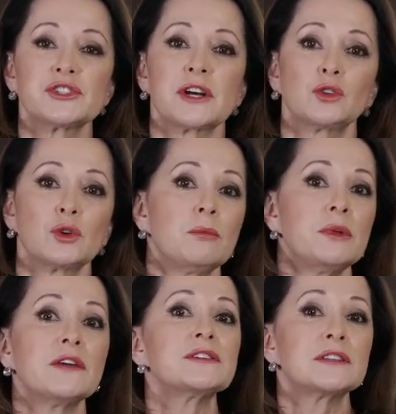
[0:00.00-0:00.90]
с которым у
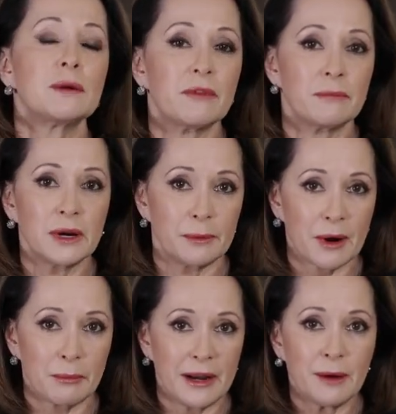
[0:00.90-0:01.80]
меня всегда были
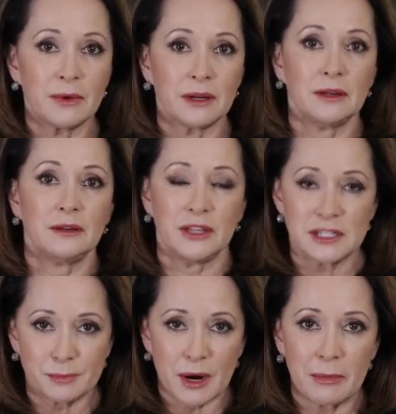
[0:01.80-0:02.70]
проблемы и
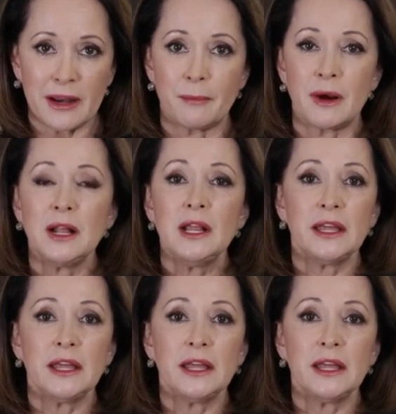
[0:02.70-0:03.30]
есть проблемы.